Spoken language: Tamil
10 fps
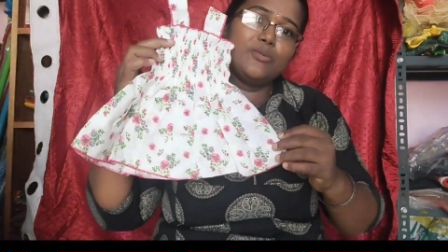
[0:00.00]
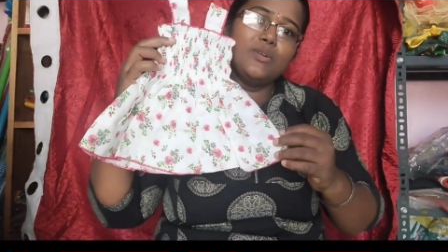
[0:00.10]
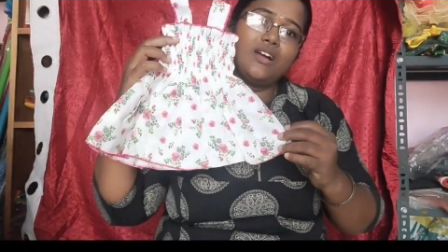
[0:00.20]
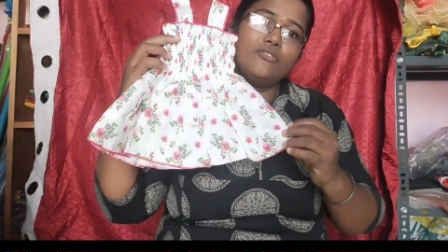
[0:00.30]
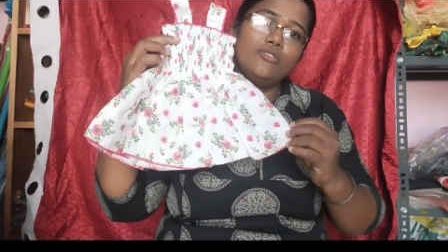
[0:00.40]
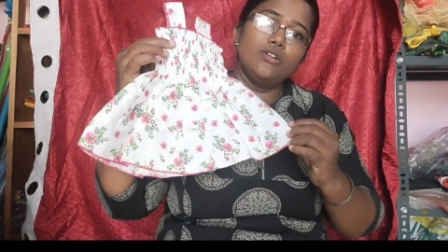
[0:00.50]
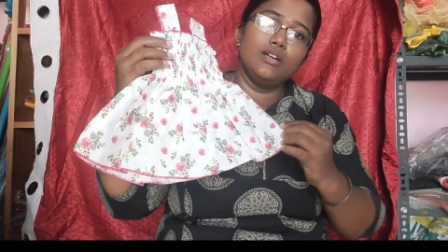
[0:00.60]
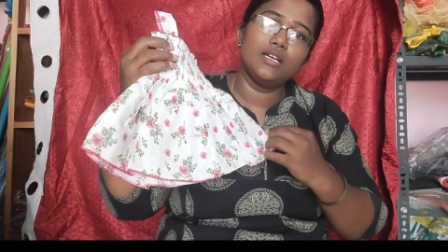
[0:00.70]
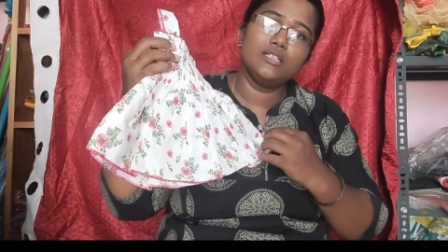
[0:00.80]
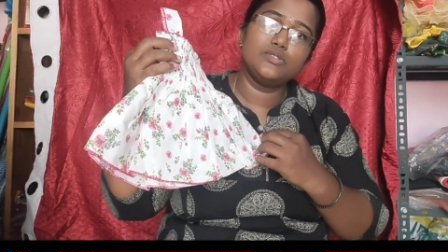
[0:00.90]
உங்களுக்கு அவ்வளோ
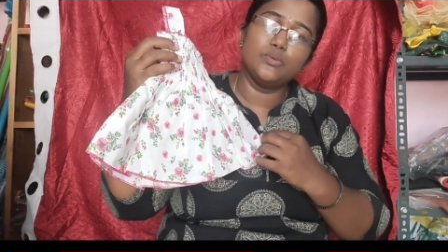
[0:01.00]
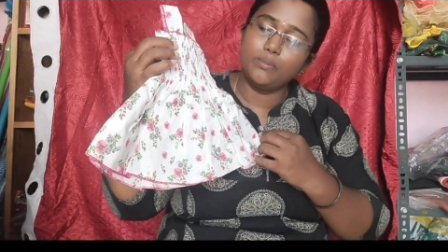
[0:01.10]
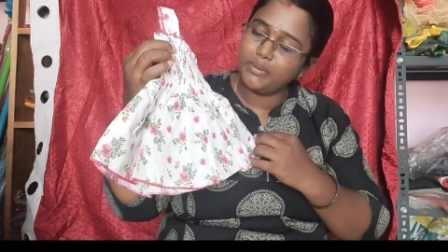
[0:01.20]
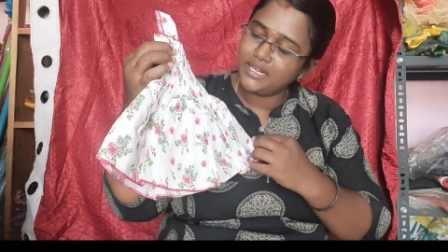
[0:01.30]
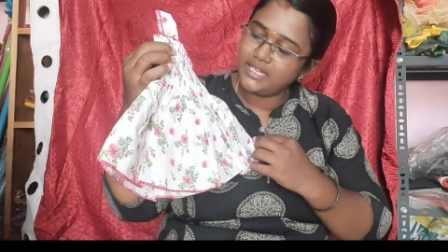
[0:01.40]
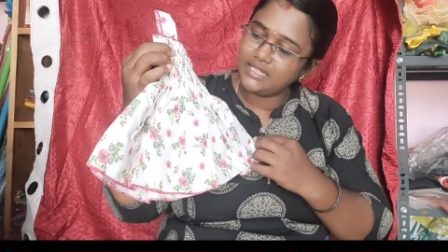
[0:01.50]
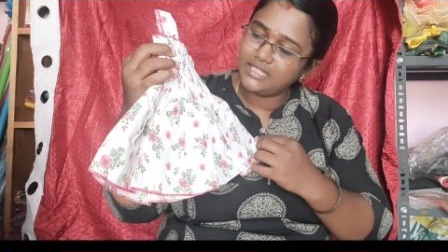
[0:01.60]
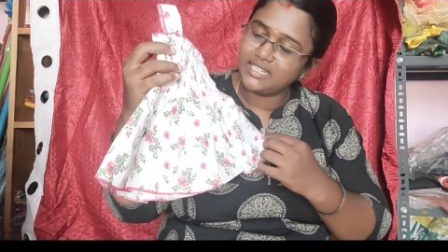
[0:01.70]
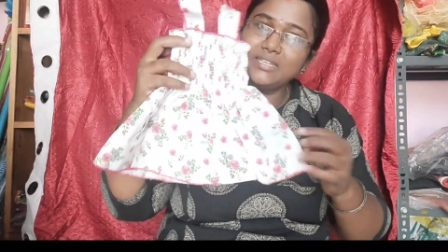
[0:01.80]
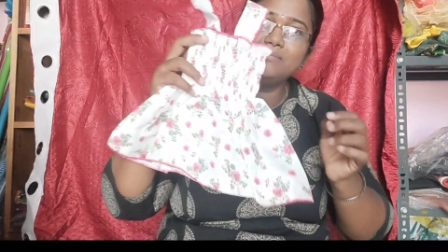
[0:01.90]
அழகாக சூப்பராக
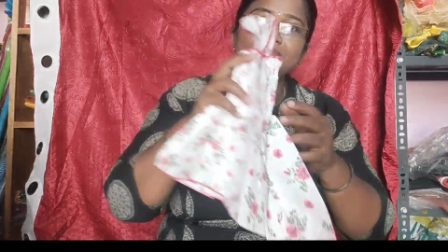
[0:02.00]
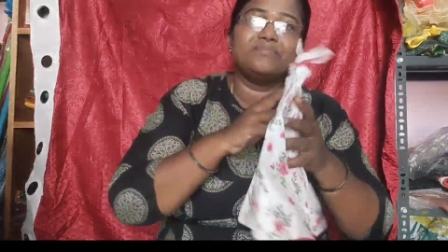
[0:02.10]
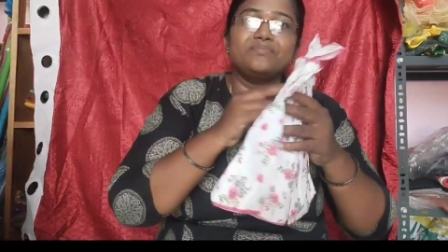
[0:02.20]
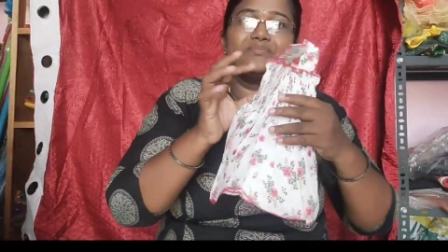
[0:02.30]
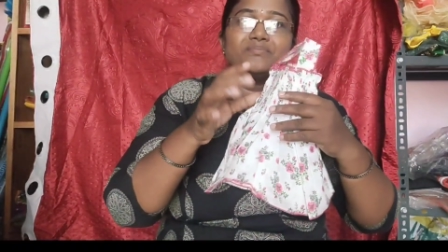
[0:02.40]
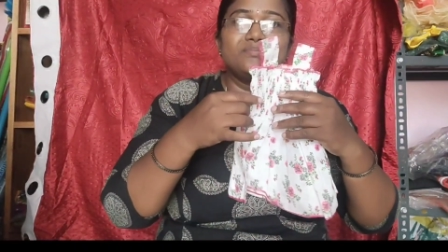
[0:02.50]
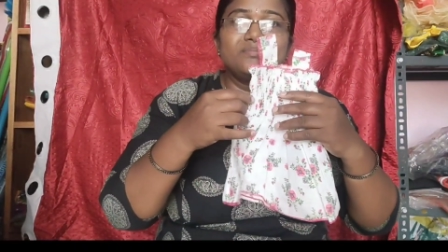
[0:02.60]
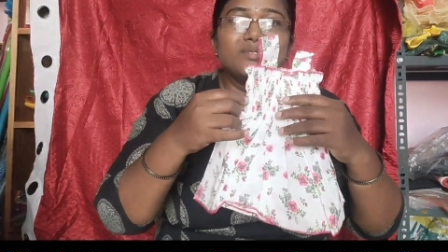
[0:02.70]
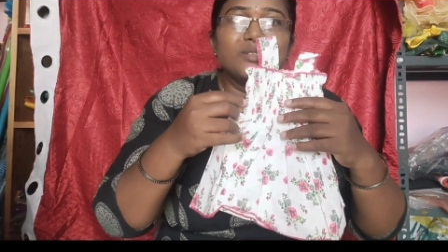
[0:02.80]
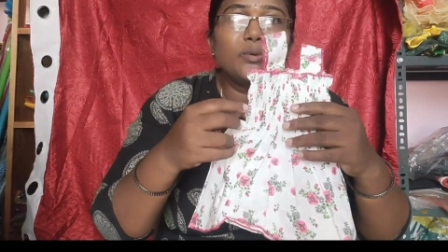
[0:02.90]
இருக்குதுங்க
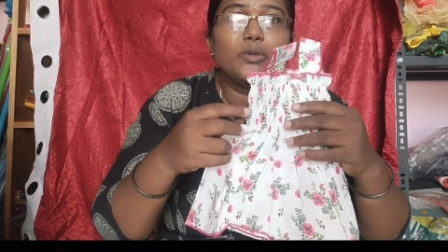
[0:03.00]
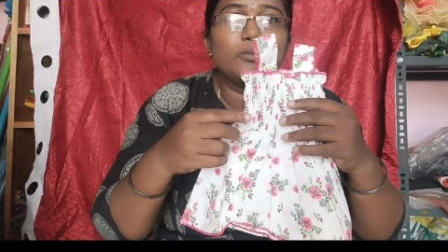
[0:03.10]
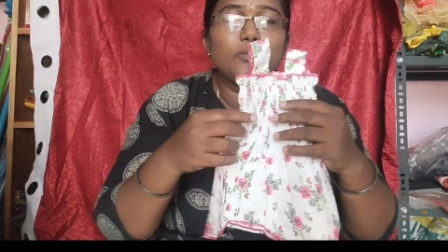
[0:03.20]
உங்களுக்கு